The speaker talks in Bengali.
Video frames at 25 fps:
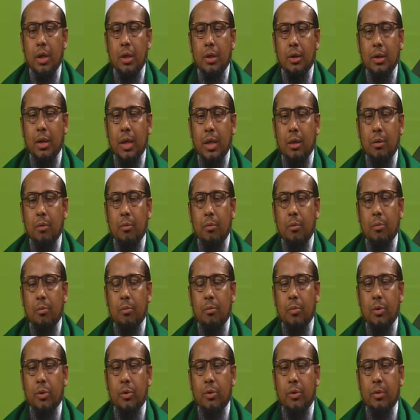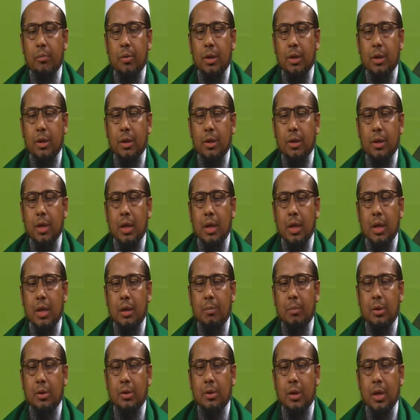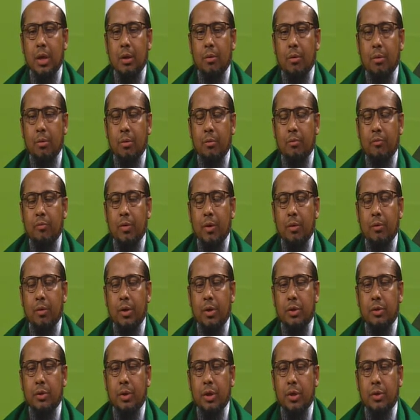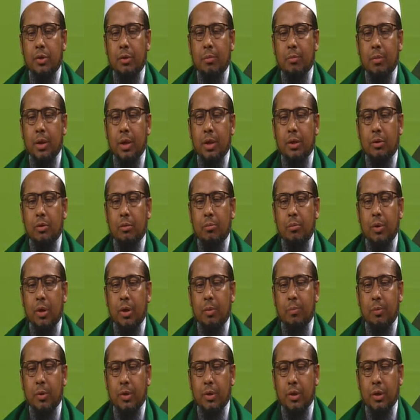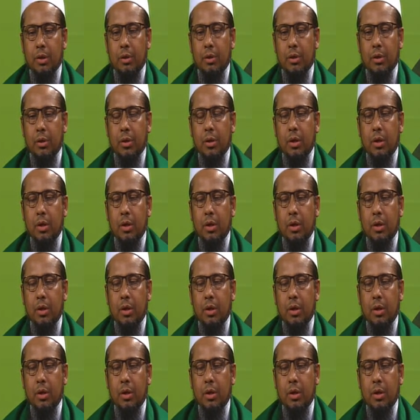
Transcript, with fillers: দারুল উলুম বরুণী মাদ্রাসা এবং দারুল উলুম ফাউন্ডেশনের সম্মানিত মহাপরিচালক